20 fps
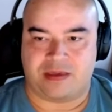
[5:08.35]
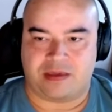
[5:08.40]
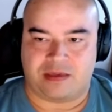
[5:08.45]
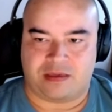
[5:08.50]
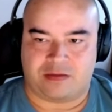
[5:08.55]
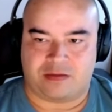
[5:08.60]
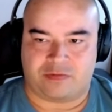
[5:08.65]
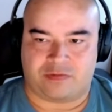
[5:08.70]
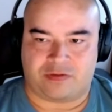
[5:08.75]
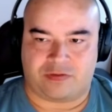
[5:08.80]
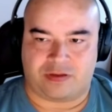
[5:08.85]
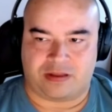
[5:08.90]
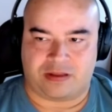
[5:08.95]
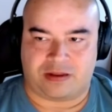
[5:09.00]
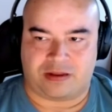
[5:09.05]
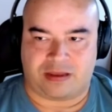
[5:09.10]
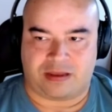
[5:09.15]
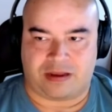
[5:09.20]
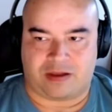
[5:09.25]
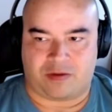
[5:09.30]
E foi
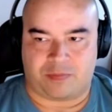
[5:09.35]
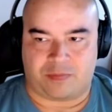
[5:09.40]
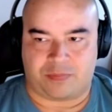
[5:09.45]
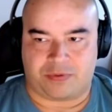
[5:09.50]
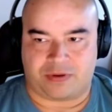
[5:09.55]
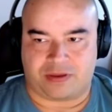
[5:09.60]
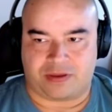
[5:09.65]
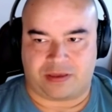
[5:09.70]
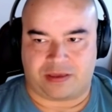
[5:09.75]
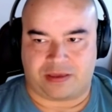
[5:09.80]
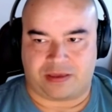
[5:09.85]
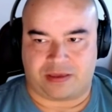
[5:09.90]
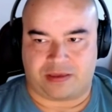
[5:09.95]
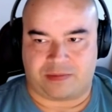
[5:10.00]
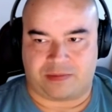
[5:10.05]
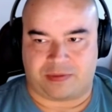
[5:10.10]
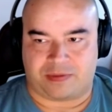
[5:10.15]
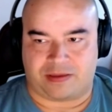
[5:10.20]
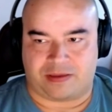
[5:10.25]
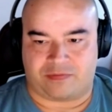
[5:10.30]
legal porque
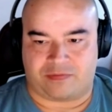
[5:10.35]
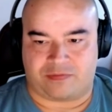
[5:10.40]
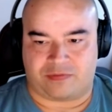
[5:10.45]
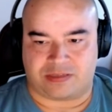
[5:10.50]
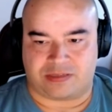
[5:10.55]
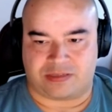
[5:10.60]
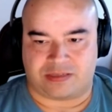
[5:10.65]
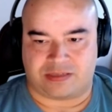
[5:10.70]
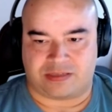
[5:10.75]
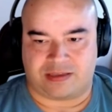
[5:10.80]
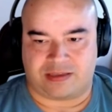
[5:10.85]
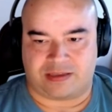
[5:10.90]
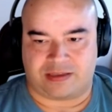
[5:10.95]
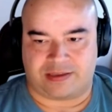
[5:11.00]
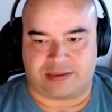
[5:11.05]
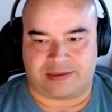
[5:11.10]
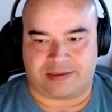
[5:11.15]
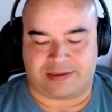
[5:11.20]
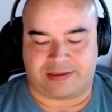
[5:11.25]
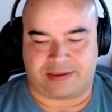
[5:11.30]
é,
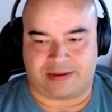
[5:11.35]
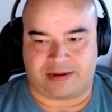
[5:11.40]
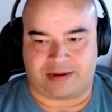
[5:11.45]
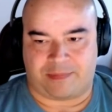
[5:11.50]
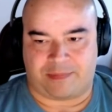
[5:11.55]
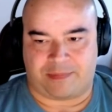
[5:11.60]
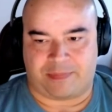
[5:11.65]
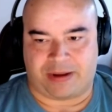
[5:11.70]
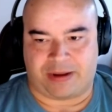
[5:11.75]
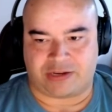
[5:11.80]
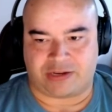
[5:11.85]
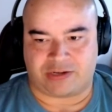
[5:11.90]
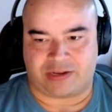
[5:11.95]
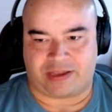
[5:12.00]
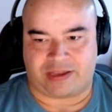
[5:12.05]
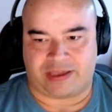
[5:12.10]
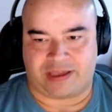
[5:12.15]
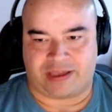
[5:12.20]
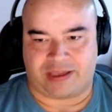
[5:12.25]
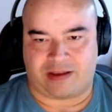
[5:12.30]
você, na prática,
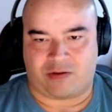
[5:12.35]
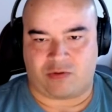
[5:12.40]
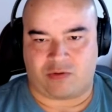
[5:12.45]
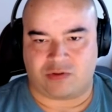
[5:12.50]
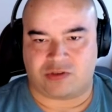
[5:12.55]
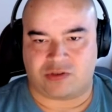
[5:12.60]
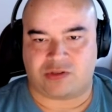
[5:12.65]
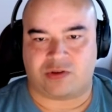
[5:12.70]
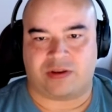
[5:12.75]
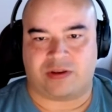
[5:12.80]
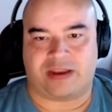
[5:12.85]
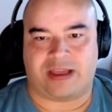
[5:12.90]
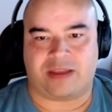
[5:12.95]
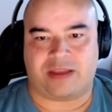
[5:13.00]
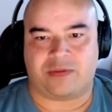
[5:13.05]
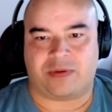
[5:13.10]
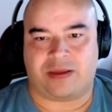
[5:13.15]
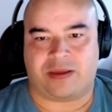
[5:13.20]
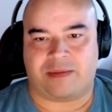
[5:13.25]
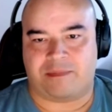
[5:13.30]
é
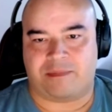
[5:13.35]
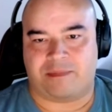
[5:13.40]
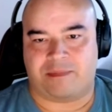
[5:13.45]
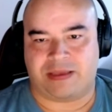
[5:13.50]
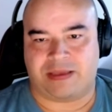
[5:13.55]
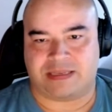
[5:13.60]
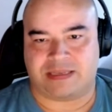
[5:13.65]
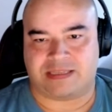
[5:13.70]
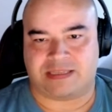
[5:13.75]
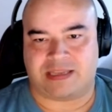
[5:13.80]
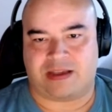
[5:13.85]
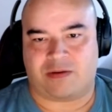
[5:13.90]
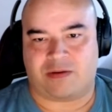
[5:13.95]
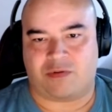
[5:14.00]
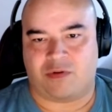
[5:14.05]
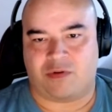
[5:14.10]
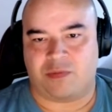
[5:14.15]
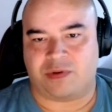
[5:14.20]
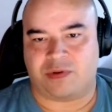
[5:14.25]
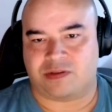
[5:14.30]
condicionado a pensar
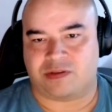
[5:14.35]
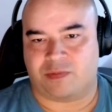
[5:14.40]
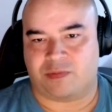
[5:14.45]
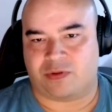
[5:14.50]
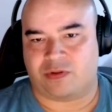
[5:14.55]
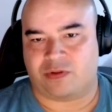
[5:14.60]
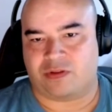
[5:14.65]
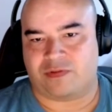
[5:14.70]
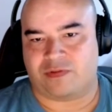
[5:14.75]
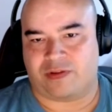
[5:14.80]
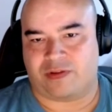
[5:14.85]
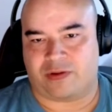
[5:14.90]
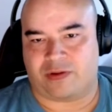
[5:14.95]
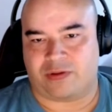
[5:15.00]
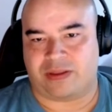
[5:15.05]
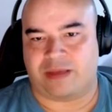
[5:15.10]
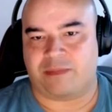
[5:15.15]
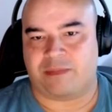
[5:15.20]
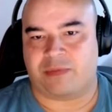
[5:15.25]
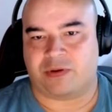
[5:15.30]
como que seu produto vai rodar
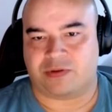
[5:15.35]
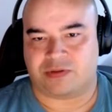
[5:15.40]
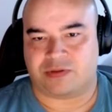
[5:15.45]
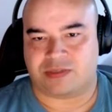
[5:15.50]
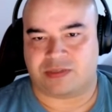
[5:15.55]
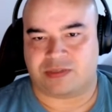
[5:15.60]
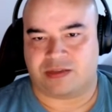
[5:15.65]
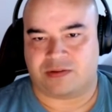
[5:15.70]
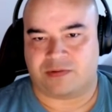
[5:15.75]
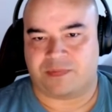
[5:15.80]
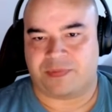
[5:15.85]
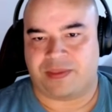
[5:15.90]
em produção,